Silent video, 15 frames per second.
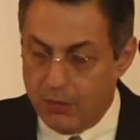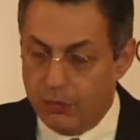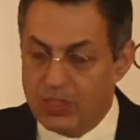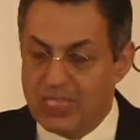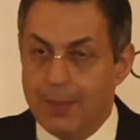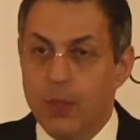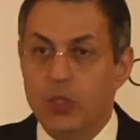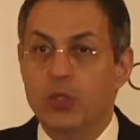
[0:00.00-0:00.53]

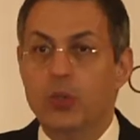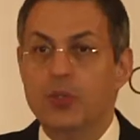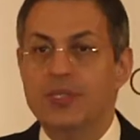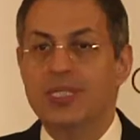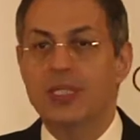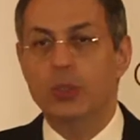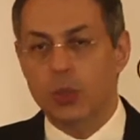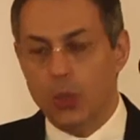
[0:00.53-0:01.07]
Vous abordez
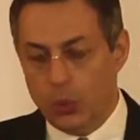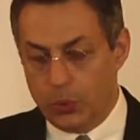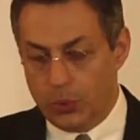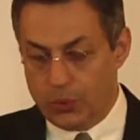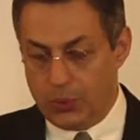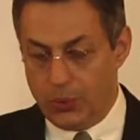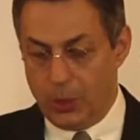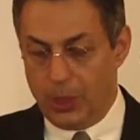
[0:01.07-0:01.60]
aussi d'autres
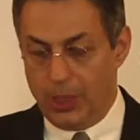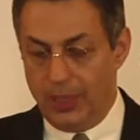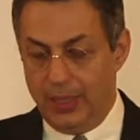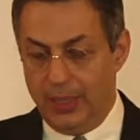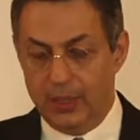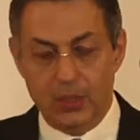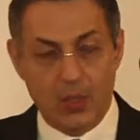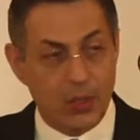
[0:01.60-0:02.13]
sujets,
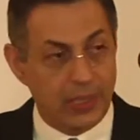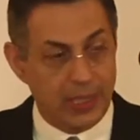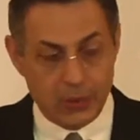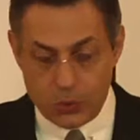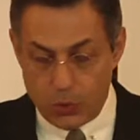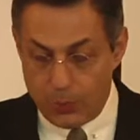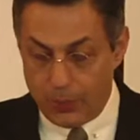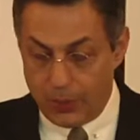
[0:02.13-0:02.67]
d'enquêtes
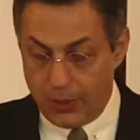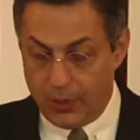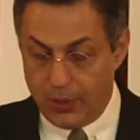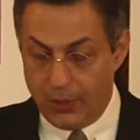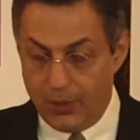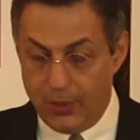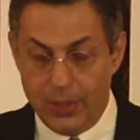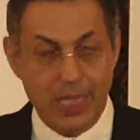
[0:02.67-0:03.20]
surprenants
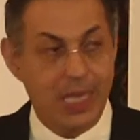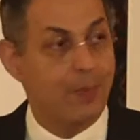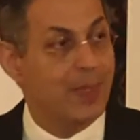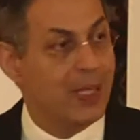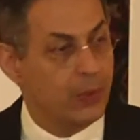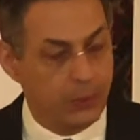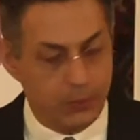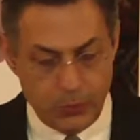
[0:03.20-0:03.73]
et
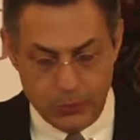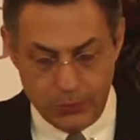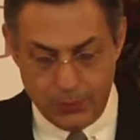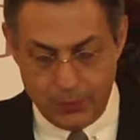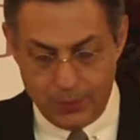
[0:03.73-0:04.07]
plein d'humour.